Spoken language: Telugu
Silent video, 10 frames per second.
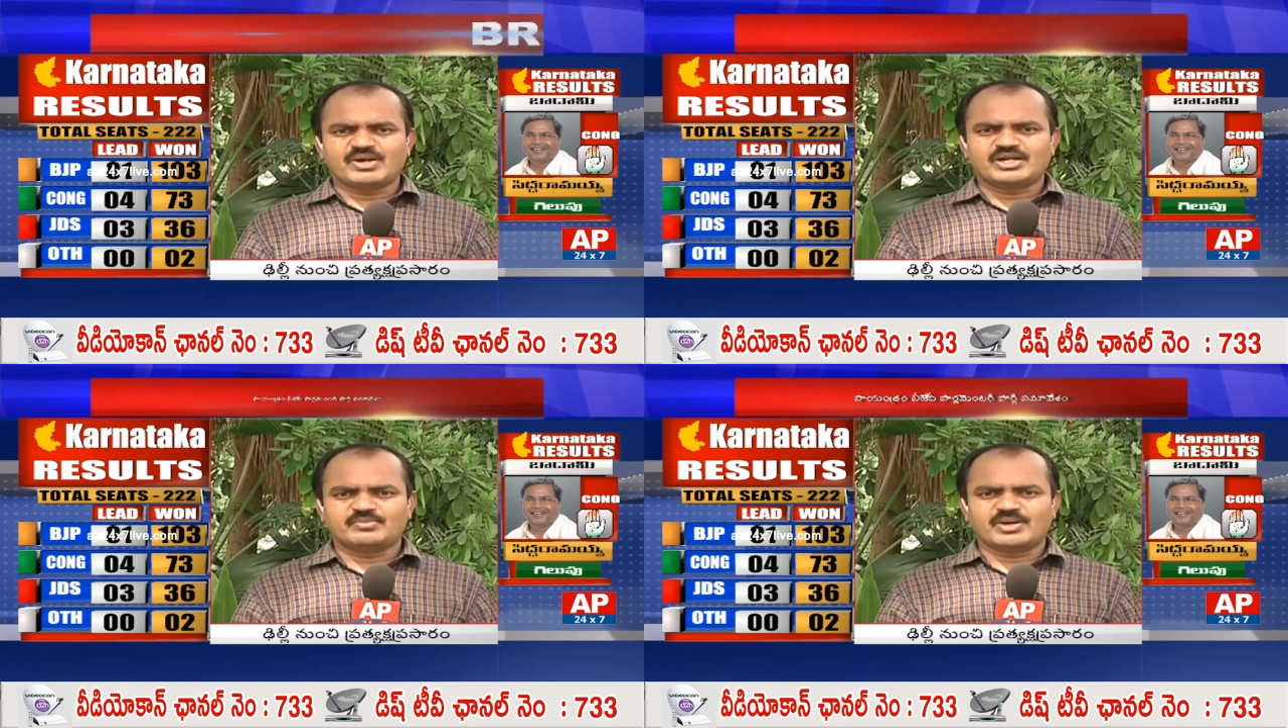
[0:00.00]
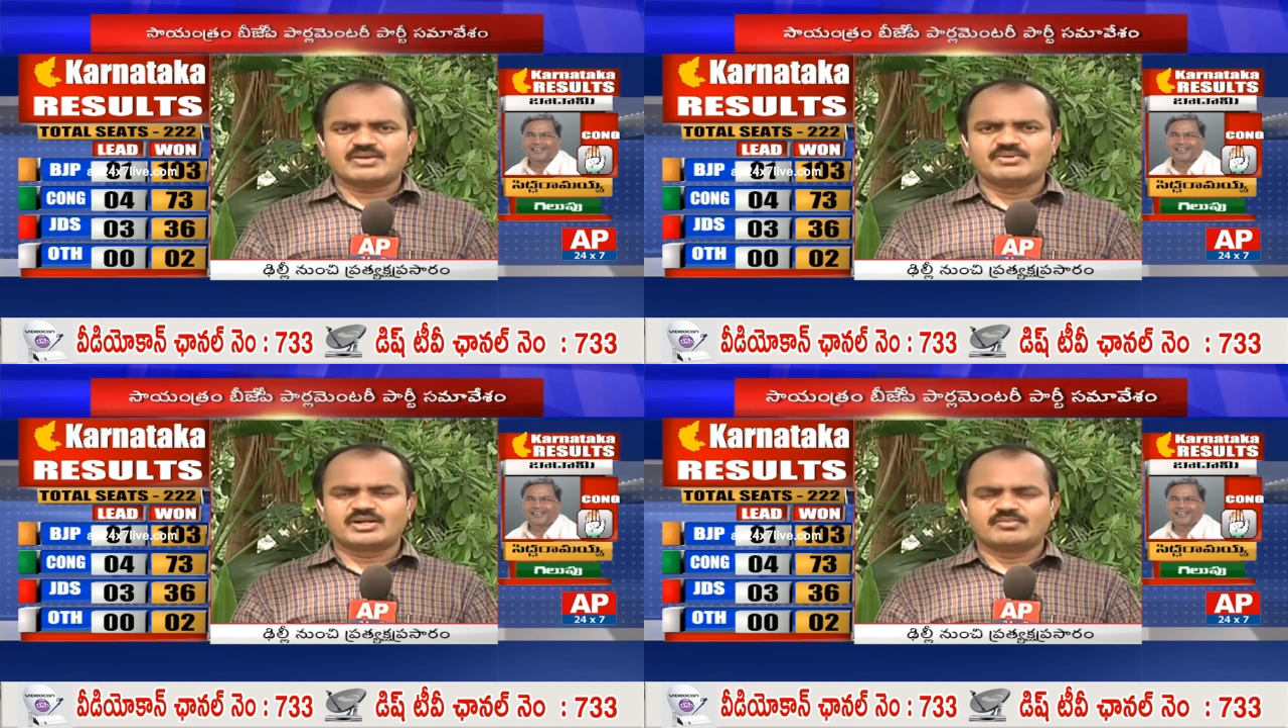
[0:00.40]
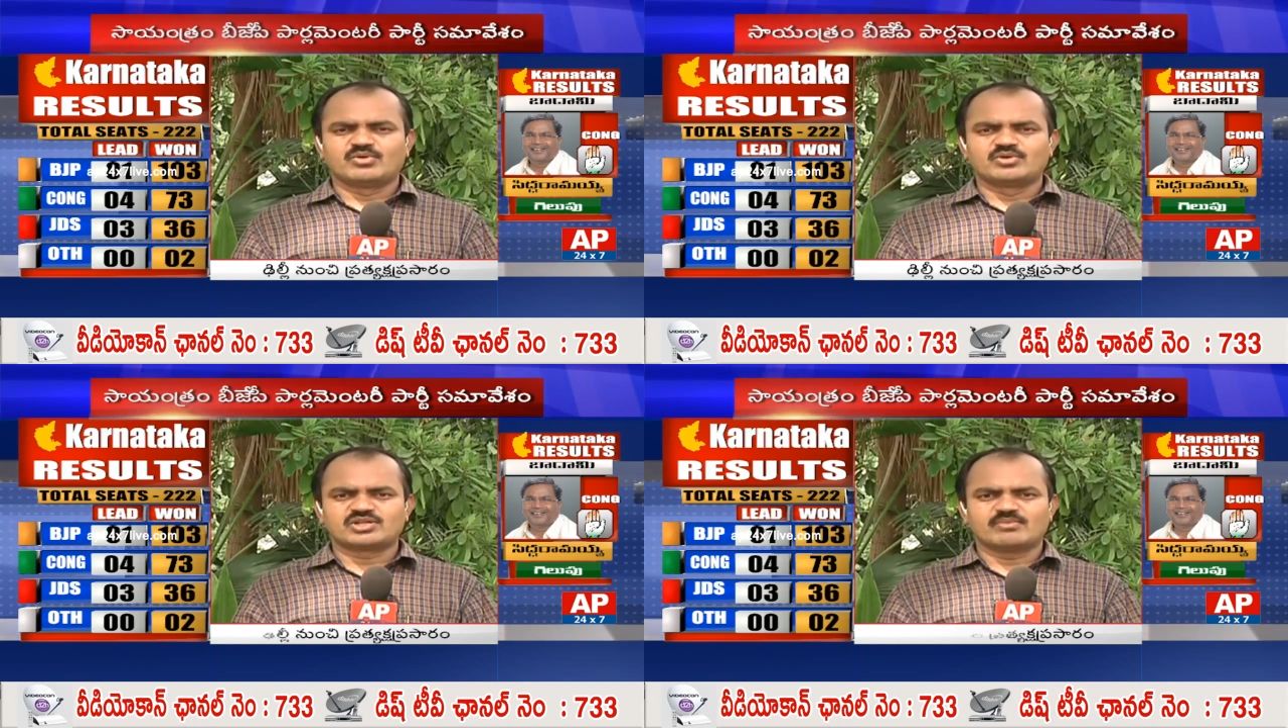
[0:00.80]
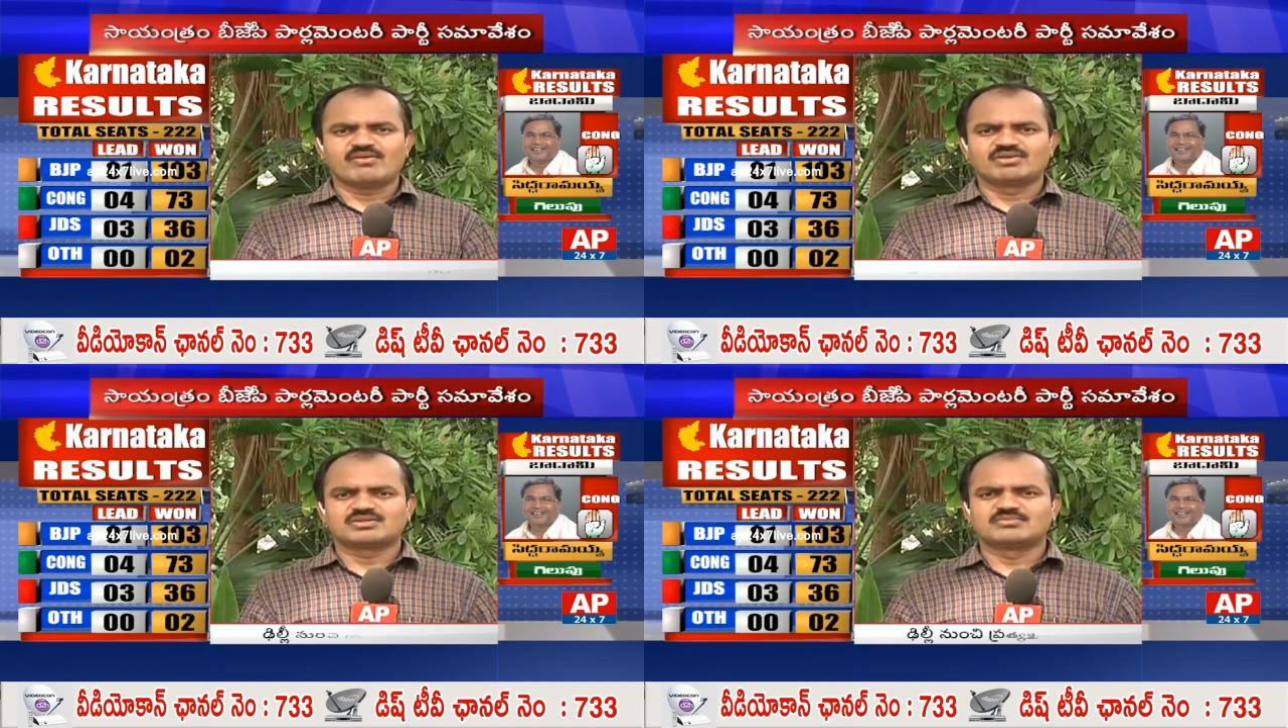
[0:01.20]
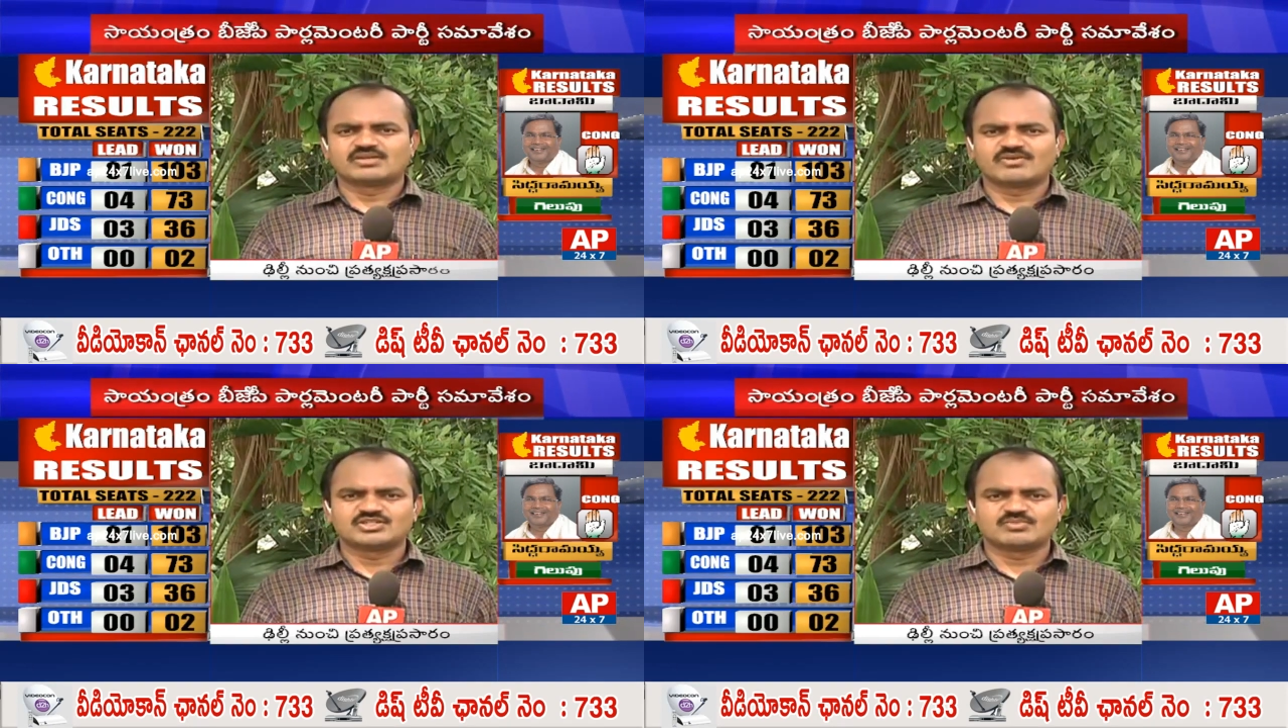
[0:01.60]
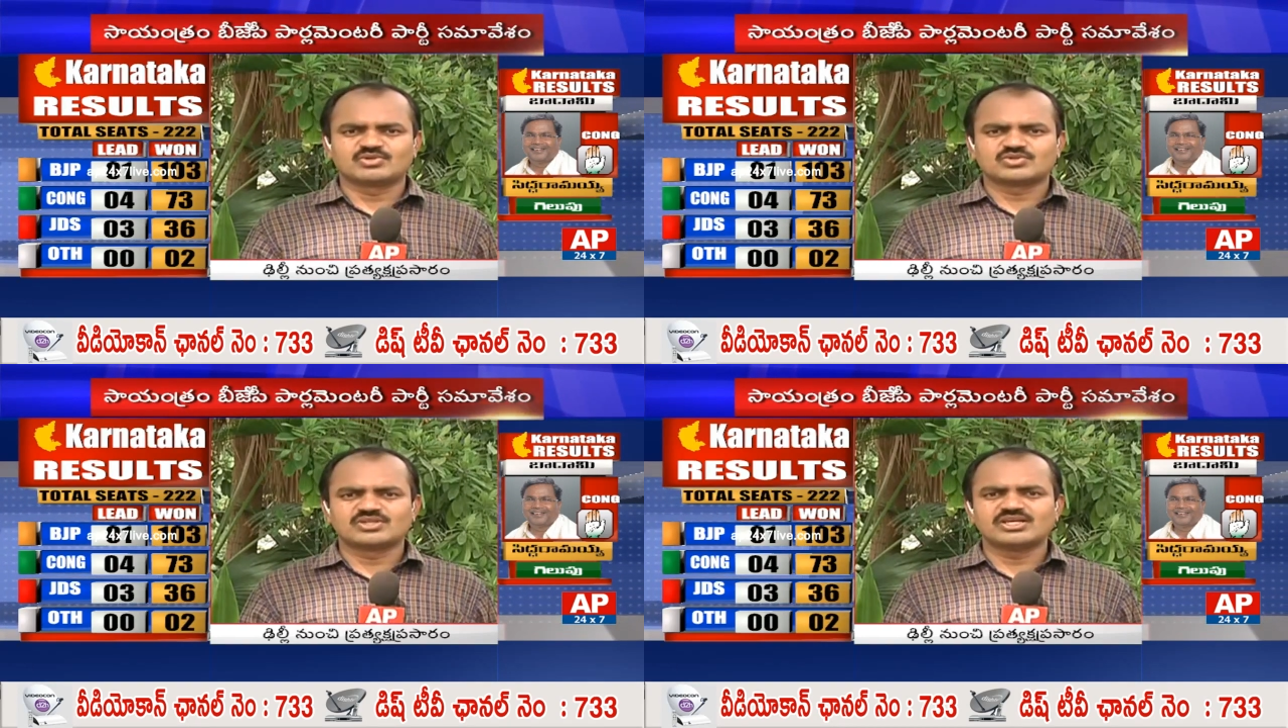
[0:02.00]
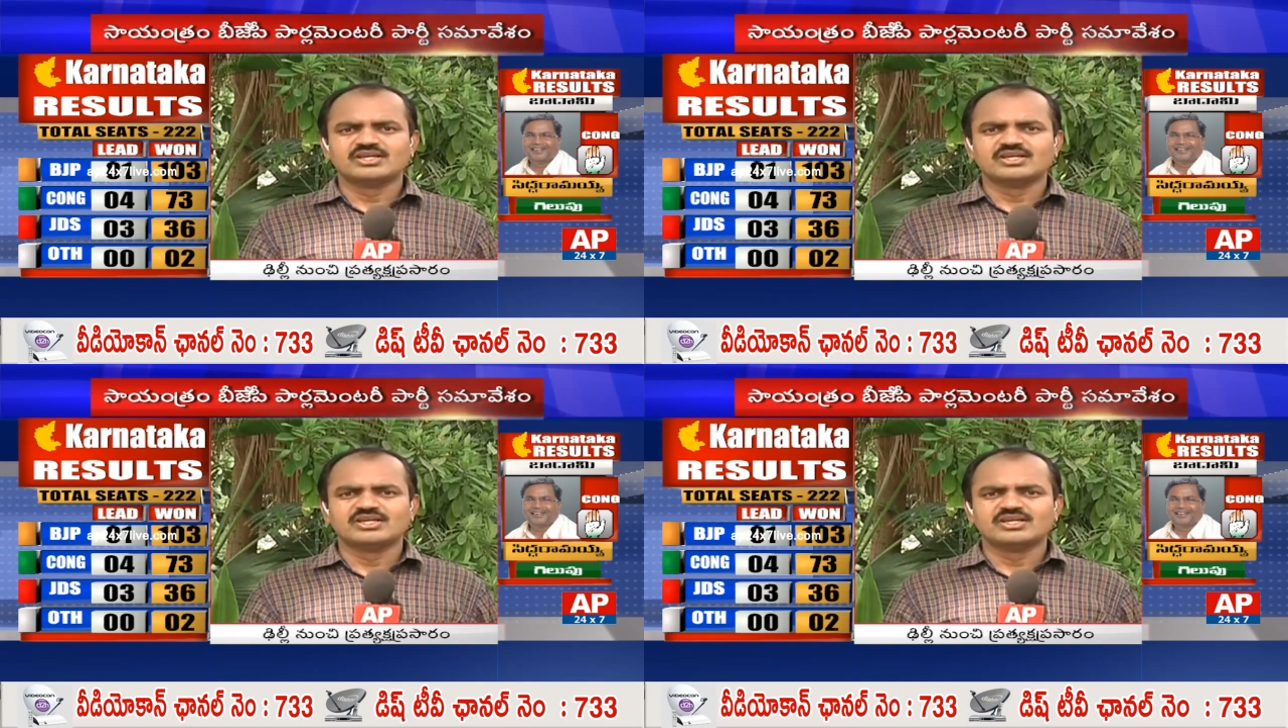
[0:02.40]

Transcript: పార్టీ పార్లమెంటరీ బోర్డు సమావేశం నిర్వహించబోతుంది